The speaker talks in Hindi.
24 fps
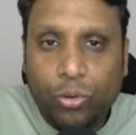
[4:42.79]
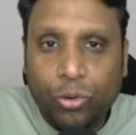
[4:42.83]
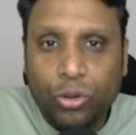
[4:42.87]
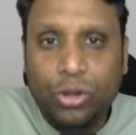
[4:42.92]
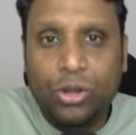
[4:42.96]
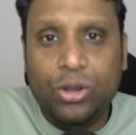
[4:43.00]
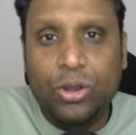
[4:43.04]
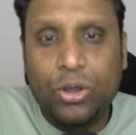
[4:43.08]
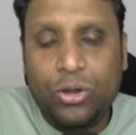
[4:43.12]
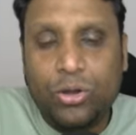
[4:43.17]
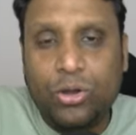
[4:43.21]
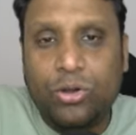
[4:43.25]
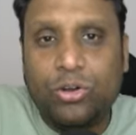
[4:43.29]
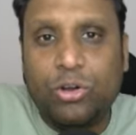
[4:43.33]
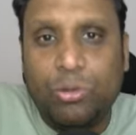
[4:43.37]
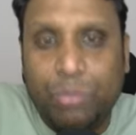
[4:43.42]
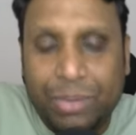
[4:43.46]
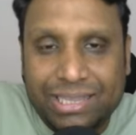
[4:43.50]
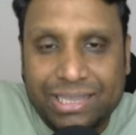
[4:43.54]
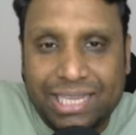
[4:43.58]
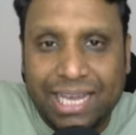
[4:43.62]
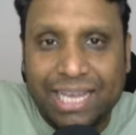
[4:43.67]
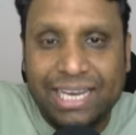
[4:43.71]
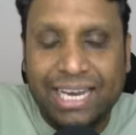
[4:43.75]
उन लोगों को
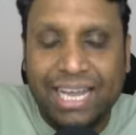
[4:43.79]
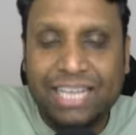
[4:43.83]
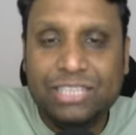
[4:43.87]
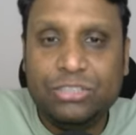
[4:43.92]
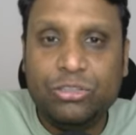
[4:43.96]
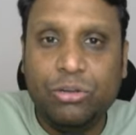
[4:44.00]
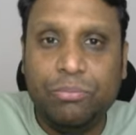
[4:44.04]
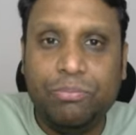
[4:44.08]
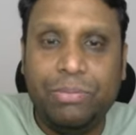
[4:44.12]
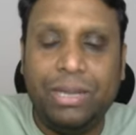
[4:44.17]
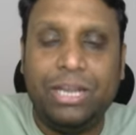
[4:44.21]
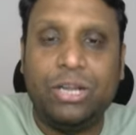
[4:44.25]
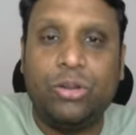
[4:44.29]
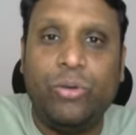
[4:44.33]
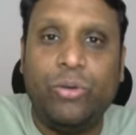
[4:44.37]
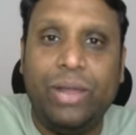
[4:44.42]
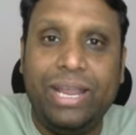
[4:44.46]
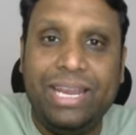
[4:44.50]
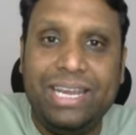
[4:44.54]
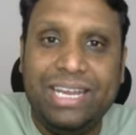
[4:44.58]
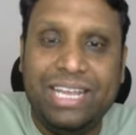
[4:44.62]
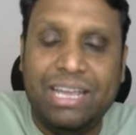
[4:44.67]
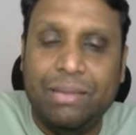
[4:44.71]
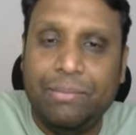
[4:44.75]
बताना जो
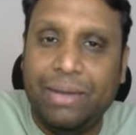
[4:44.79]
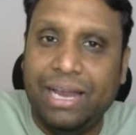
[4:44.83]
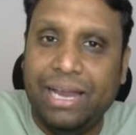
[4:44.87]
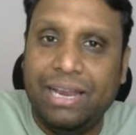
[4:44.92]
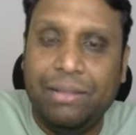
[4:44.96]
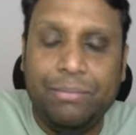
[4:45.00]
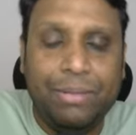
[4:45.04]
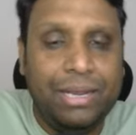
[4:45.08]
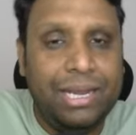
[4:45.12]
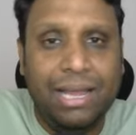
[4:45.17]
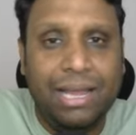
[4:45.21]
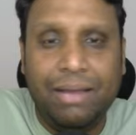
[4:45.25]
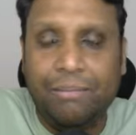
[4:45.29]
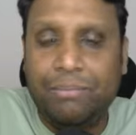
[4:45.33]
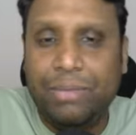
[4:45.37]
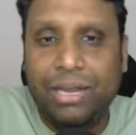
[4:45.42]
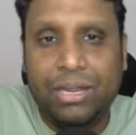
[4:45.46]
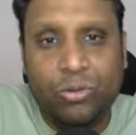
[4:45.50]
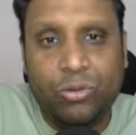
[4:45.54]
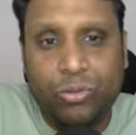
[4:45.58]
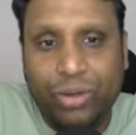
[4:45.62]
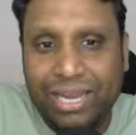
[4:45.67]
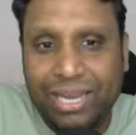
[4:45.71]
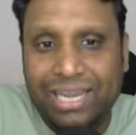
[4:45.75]
बिटकॉइन के बारे में ना
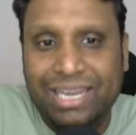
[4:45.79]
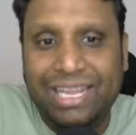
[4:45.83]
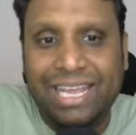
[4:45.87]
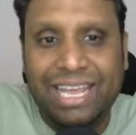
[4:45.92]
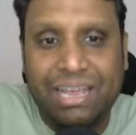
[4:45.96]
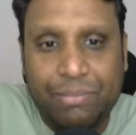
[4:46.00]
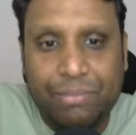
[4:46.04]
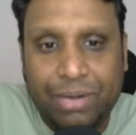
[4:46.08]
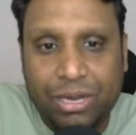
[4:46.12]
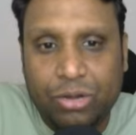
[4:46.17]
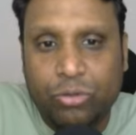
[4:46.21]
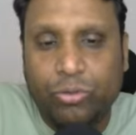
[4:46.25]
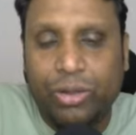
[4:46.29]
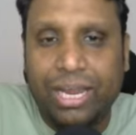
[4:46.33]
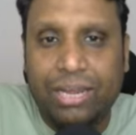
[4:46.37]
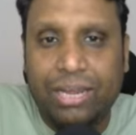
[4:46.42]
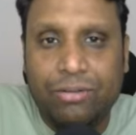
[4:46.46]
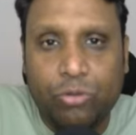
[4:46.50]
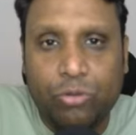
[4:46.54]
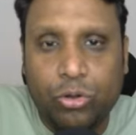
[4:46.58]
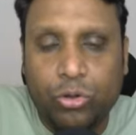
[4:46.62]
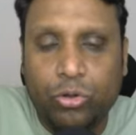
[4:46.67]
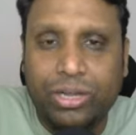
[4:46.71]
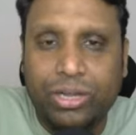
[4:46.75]
बिटकॉइन ये
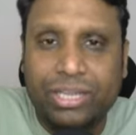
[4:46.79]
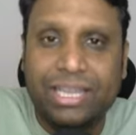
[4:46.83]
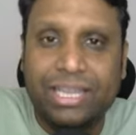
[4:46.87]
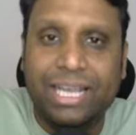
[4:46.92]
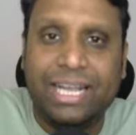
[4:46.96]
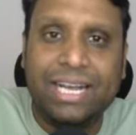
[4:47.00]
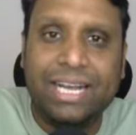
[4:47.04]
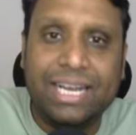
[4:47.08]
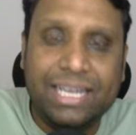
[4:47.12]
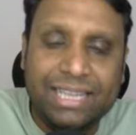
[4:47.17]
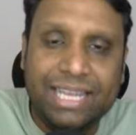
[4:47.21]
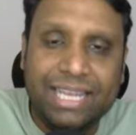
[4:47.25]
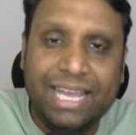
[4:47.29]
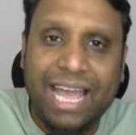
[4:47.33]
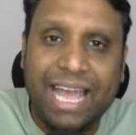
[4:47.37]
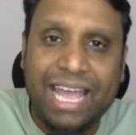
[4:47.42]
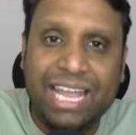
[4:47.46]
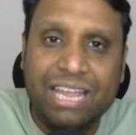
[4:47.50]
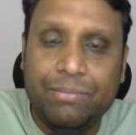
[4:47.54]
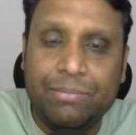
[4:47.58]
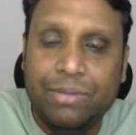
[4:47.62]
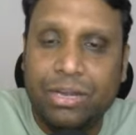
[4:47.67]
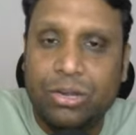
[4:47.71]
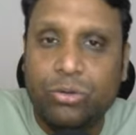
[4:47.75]
बिटकॉइन वो क्योंकि दिक्कत क्या है
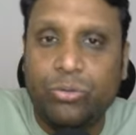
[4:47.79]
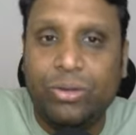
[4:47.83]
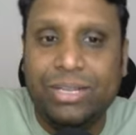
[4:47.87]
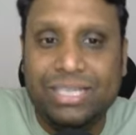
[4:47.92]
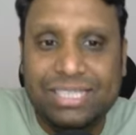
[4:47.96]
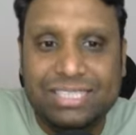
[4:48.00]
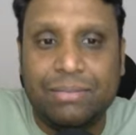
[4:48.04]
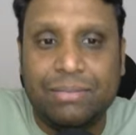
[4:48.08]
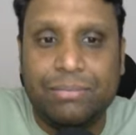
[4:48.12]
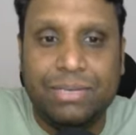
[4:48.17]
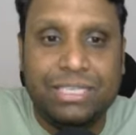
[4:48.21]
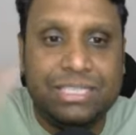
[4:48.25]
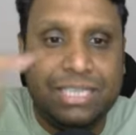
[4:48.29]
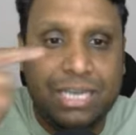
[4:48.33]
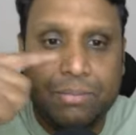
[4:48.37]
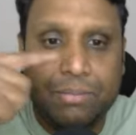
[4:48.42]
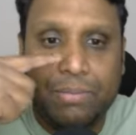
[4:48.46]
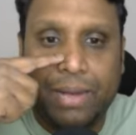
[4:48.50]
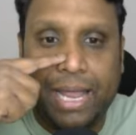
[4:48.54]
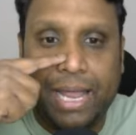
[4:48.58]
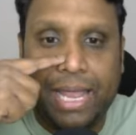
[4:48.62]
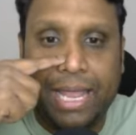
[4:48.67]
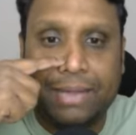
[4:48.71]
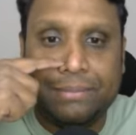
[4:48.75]
कि बिटकॉइन समझ नहीं
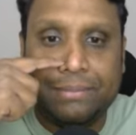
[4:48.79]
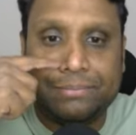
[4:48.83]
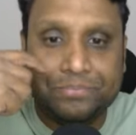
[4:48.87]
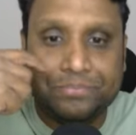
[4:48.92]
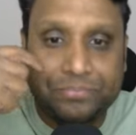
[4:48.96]
पाए हैं